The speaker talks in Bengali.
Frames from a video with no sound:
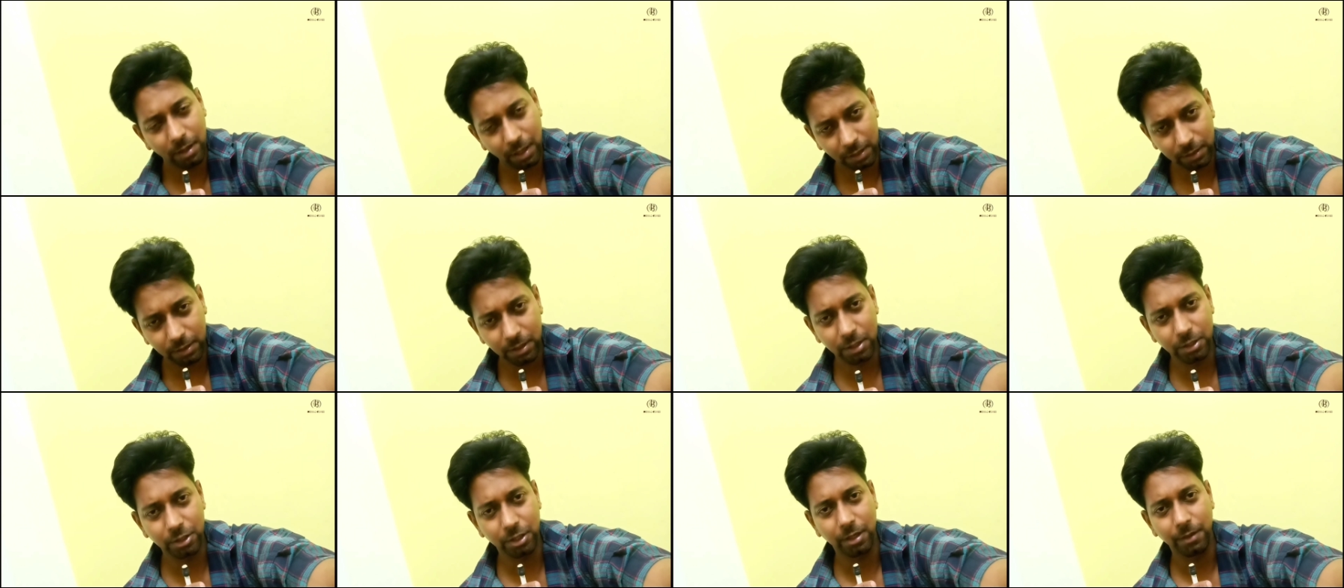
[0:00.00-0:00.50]

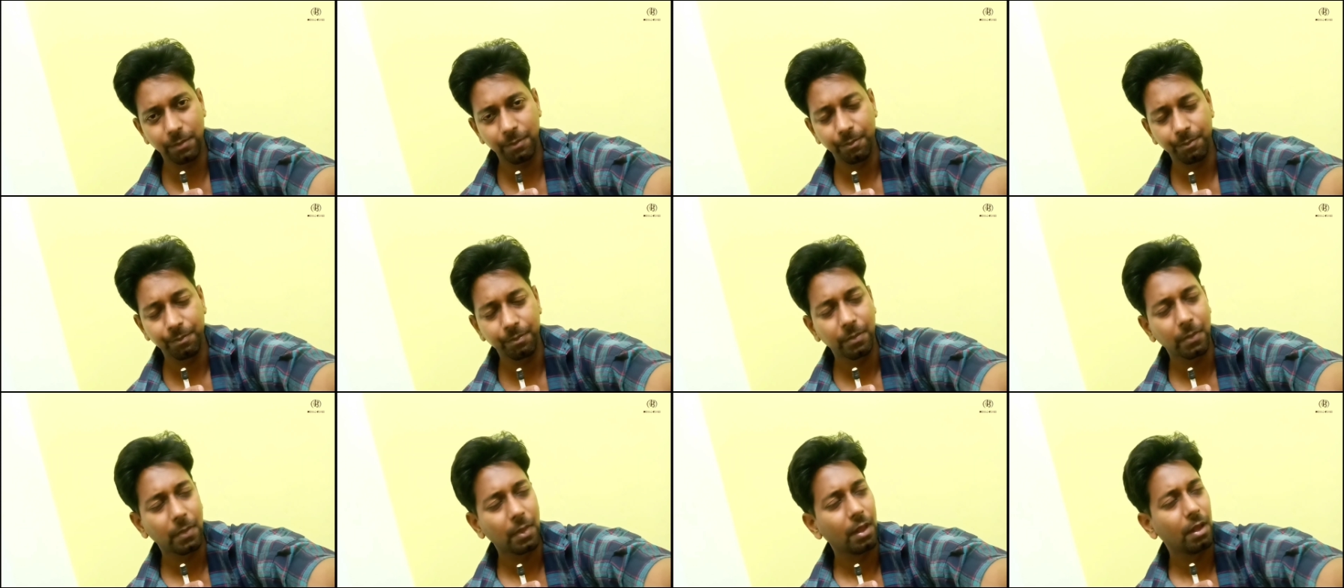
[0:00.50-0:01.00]
রাখতে চাই
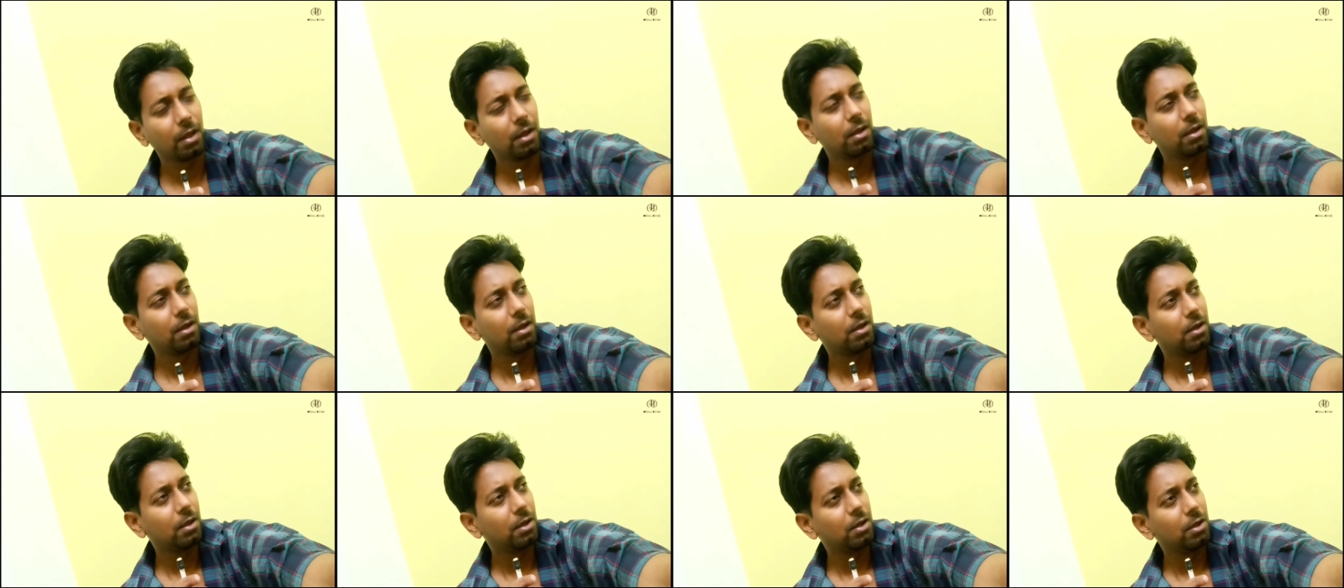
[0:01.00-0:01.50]

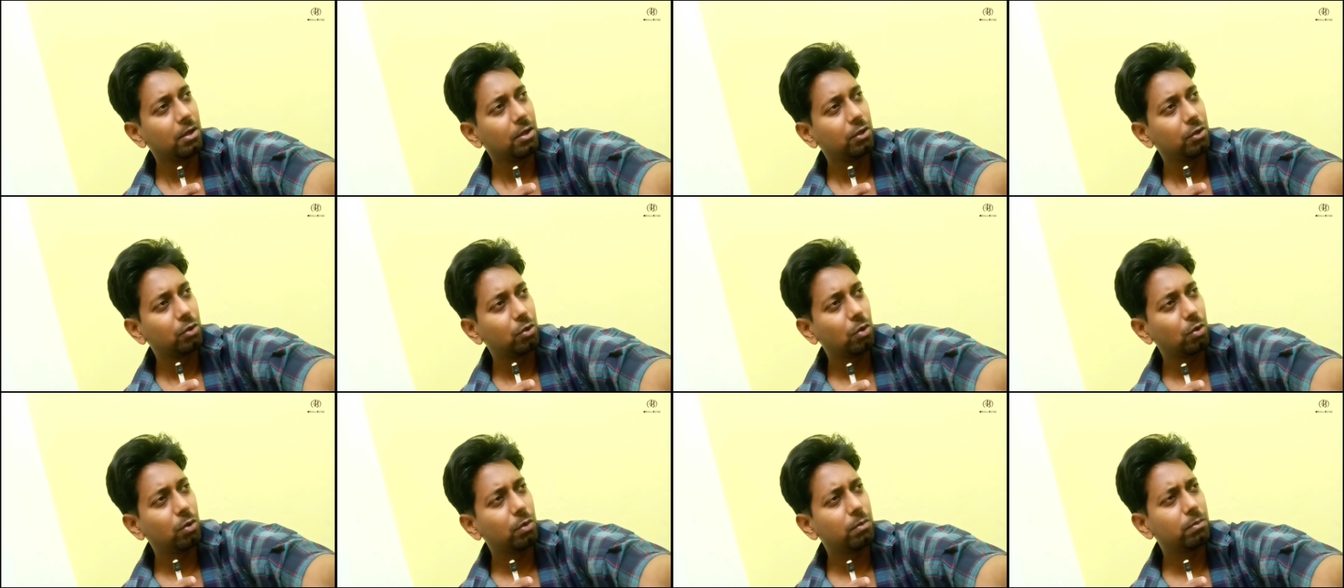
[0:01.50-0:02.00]

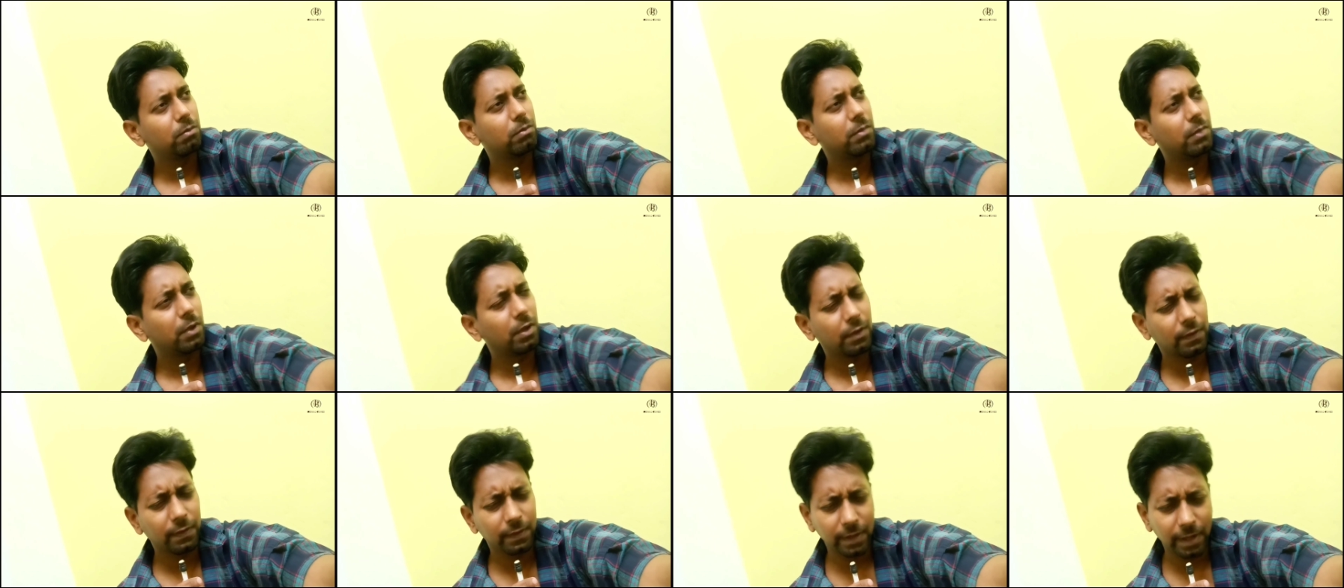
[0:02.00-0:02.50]
তো
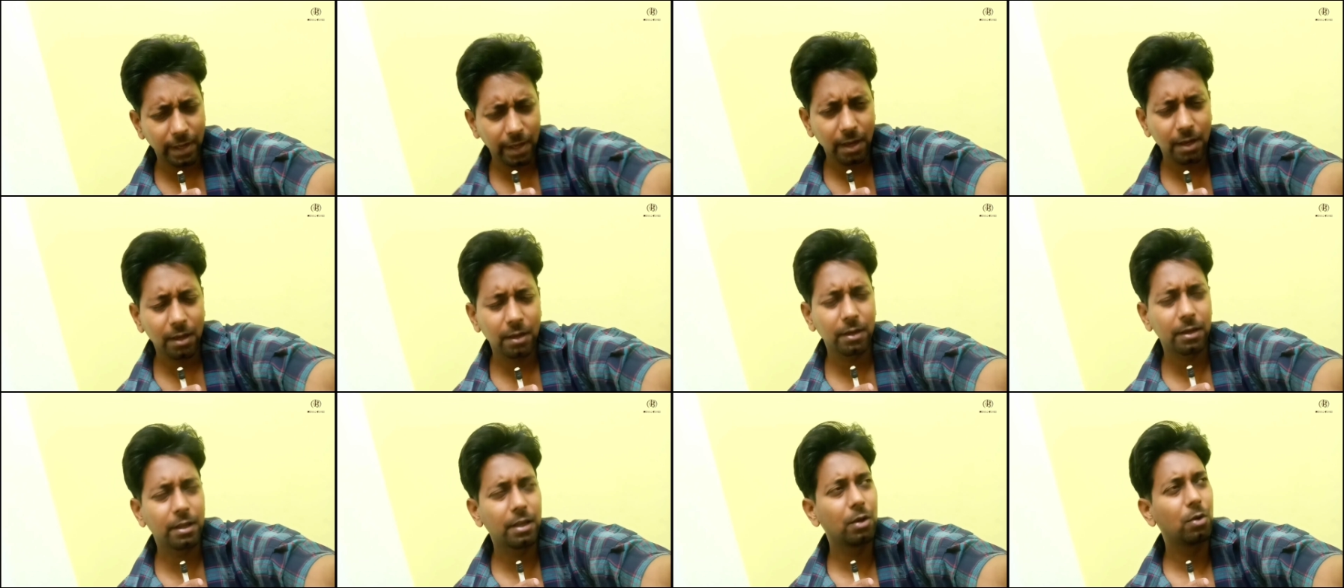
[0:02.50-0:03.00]

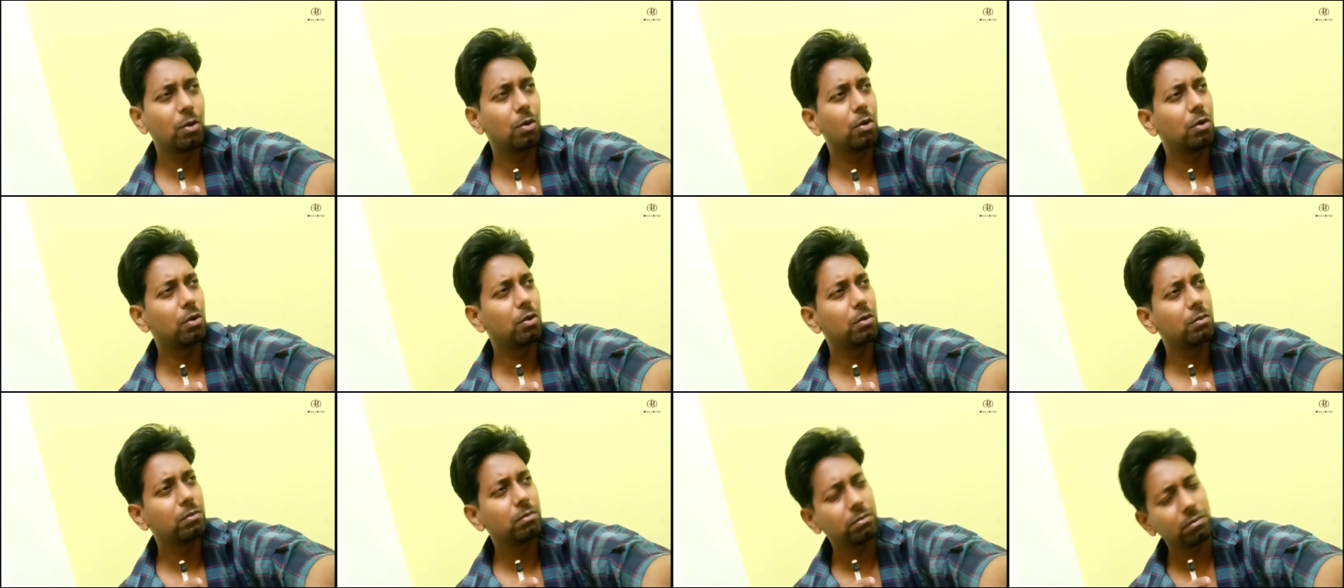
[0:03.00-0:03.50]
স্নেহাল কি
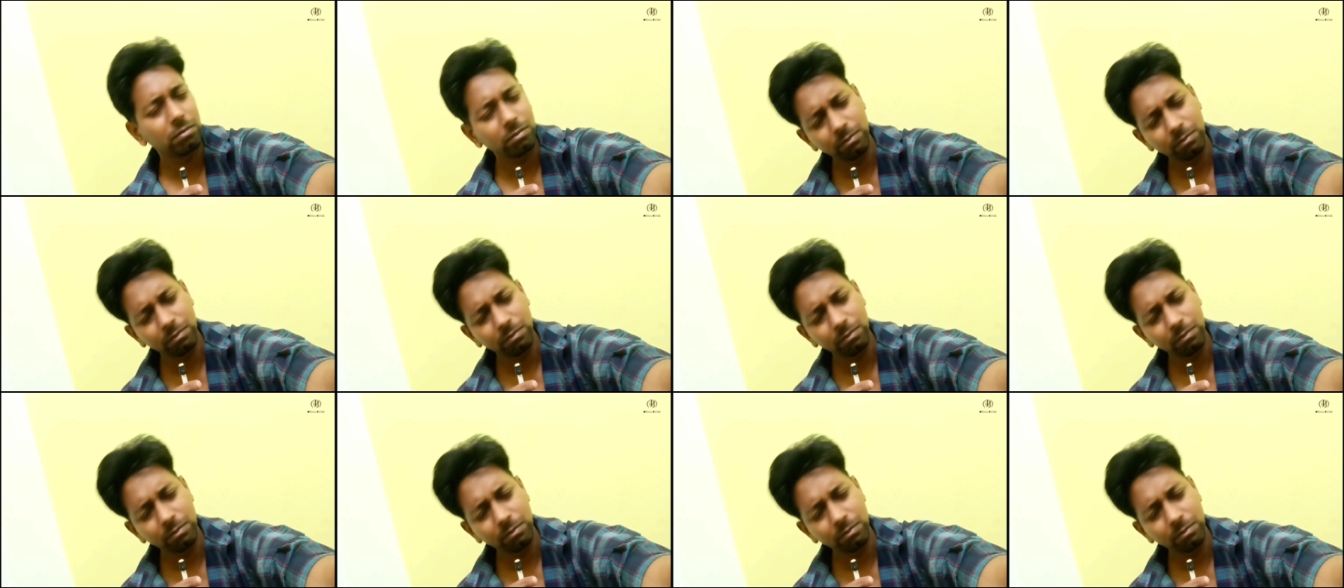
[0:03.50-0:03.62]
করলো